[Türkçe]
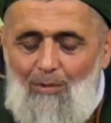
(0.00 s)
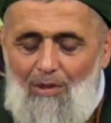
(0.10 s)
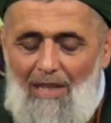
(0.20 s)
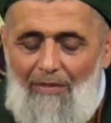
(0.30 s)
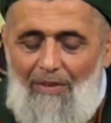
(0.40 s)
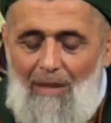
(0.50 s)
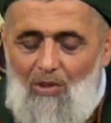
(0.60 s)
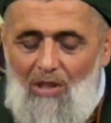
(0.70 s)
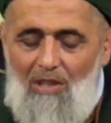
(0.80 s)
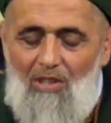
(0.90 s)
Burada
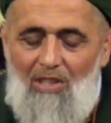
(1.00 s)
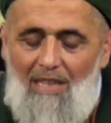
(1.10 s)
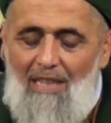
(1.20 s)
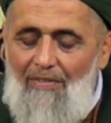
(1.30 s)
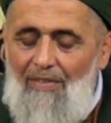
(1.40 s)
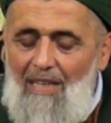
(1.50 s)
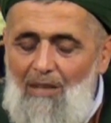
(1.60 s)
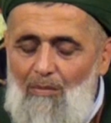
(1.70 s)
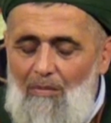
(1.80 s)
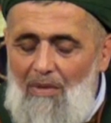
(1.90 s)
efendim çalışan
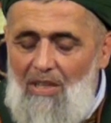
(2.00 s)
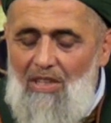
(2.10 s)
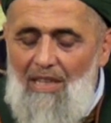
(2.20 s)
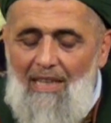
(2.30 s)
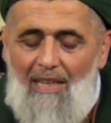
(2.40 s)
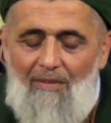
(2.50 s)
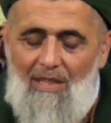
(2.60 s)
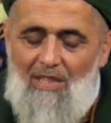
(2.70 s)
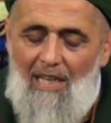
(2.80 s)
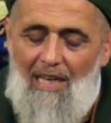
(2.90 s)
efendim makineler
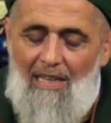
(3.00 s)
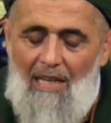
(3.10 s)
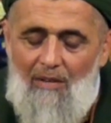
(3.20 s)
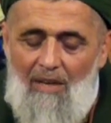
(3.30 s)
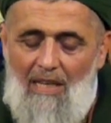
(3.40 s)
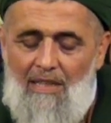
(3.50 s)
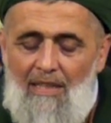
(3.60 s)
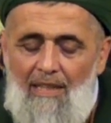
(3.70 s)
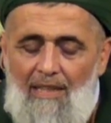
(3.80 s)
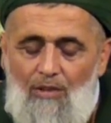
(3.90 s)
vesaireler
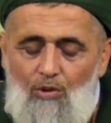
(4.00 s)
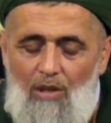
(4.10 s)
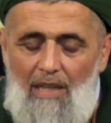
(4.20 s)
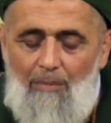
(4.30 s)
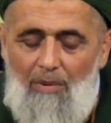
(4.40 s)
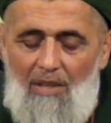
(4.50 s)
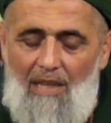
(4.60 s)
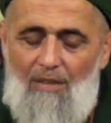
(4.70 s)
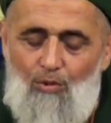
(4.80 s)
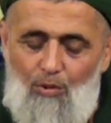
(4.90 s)
var. Şöyle
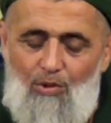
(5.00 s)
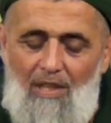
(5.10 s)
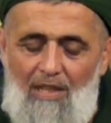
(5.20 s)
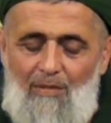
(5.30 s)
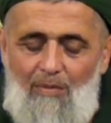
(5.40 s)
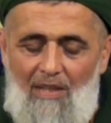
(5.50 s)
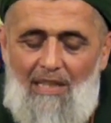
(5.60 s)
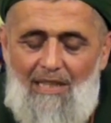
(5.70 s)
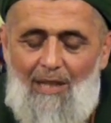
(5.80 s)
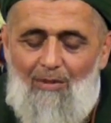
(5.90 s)
biraz dursanız,
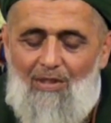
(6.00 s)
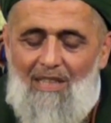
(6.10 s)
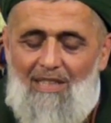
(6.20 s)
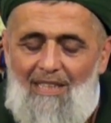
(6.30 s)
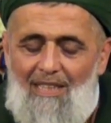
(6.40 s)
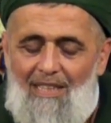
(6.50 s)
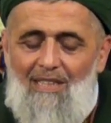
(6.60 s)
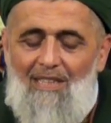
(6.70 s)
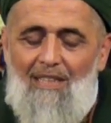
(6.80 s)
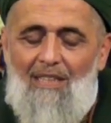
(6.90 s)
biraz
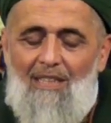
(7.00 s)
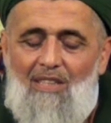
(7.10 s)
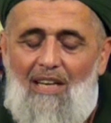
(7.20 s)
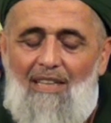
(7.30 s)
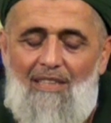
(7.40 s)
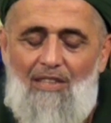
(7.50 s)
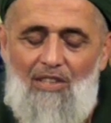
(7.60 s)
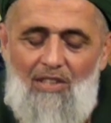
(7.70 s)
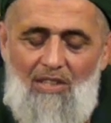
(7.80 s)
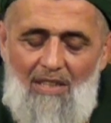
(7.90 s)
gevşetseniz sanki
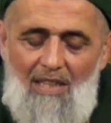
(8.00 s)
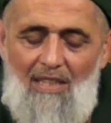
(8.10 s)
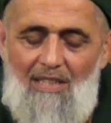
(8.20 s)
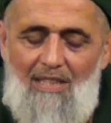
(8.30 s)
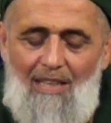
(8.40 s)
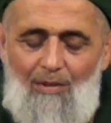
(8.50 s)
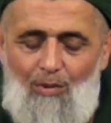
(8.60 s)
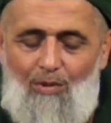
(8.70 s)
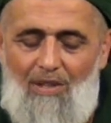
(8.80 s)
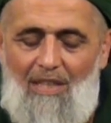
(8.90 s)
iş
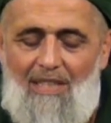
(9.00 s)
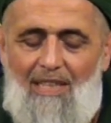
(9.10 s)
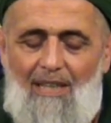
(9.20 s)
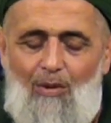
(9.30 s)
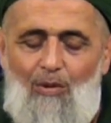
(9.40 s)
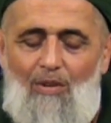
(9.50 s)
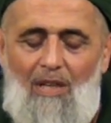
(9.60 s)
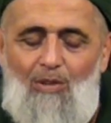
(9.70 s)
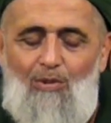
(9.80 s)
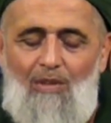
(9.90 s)
tıkanacak, yüklenecek.
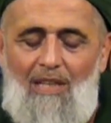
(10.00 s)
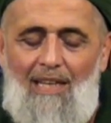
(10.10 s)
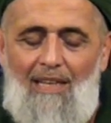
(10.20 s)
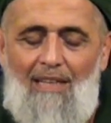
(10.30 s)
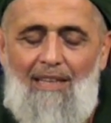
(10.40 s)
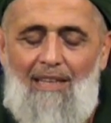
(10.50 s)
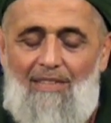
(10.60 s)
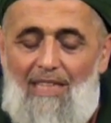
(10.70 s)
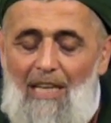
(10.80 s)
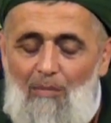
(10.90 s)
Ondan sonra
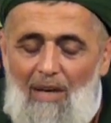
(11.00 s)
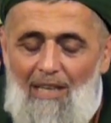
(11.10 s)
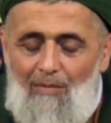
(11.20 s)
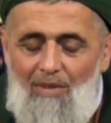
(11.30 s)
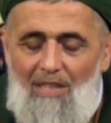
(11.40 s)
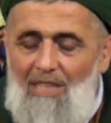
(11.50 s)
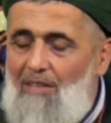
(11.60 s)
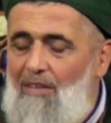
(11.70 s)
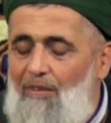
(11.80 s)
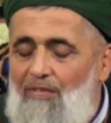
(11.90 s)
sermaye
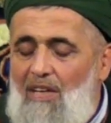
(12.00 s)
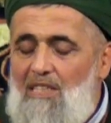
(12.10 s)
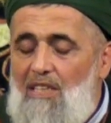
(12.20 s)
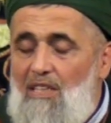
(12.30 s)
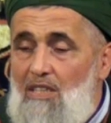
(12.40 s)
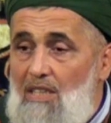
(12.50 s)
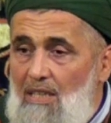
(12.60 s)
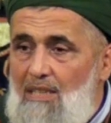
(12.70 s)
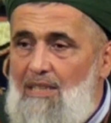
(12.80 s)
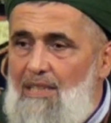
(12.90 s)
bitecek ve iflas
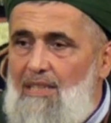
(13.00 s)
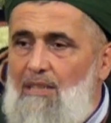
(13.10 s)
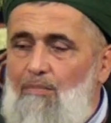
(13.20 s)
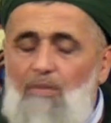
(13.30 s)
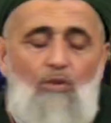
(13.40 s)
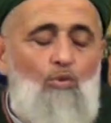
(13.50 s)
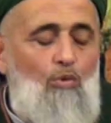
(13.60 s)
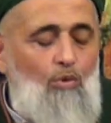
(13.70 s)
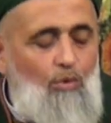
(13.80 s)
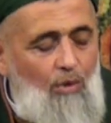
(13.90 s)
edeceksiniz
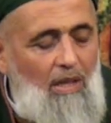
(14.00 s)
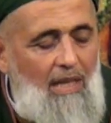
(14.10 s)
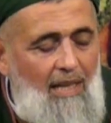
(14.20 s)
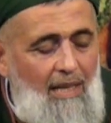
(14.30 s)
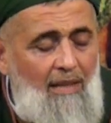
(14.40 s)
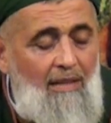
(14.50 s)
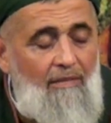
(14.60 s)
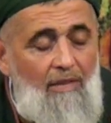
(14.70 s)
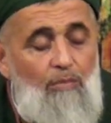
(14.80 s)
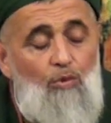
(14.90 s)
bir duygu ile
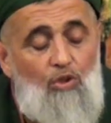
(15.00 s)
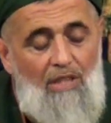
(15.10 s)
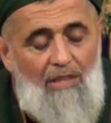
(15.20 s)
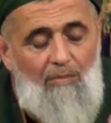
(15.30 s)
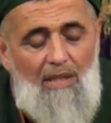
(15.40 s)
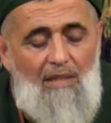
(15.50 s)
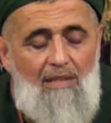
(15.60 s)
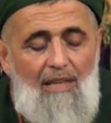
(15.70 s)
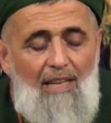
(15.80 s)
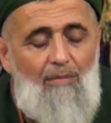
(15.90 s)
ve bu işletmenin
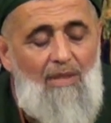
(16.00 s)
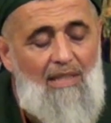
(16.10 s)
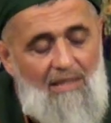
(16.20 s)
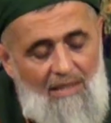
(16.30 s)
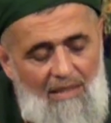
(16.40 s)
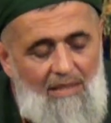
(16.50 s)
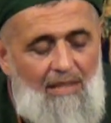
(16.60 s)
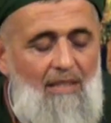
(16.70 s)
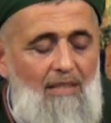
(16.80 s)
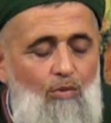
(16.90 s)
sahibi de
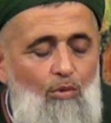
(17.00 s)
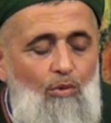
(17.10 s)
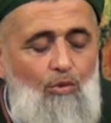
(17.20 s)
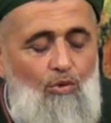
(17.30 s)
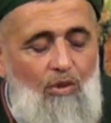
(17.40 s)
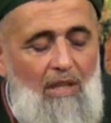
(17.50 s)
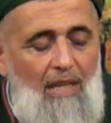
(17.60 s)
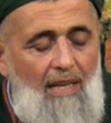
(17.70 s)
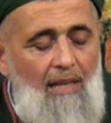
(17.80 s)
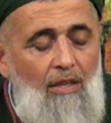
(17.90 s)
sizsiniz duygusu
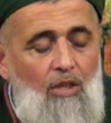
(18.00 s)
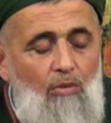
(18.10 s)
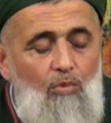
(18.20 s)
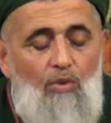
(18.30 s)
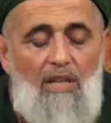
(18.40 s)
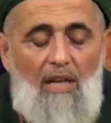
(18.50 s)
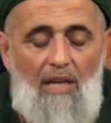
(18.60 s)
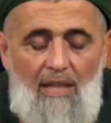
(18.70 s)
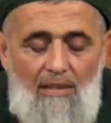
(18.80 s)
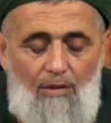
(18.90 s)
ile burayı
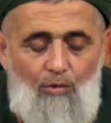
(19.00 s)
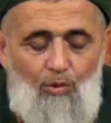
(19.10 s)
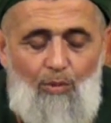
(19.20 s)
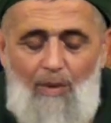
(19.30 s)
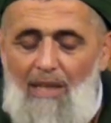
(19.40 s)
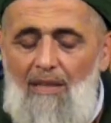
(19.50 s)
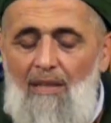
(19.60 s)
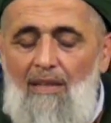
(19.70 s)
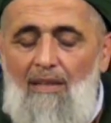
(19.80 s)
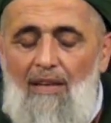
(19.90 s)
ayakta tutmak,
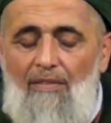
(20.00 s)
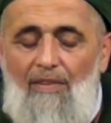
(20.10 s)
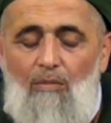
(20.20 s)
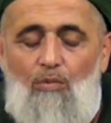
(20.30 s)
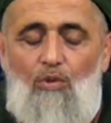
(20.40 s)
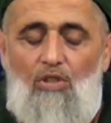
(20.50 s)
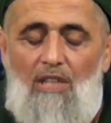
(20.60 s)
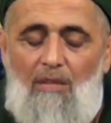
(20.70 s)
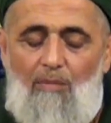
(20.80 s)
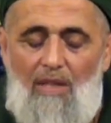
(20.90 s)
efendim bu
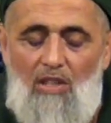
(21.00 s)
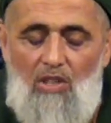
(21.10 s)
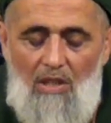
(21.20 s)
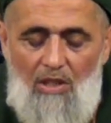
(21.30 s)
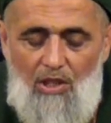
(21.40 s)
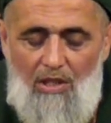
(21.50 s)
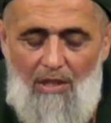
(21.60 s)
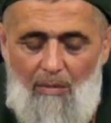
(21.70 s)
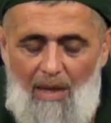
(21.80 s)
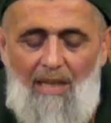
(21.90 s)
işletmeyi
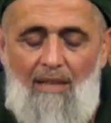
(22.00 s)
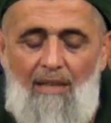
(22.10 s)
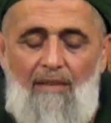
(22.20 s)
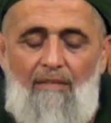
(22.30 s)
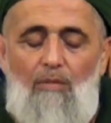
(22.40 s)
çalıştırmak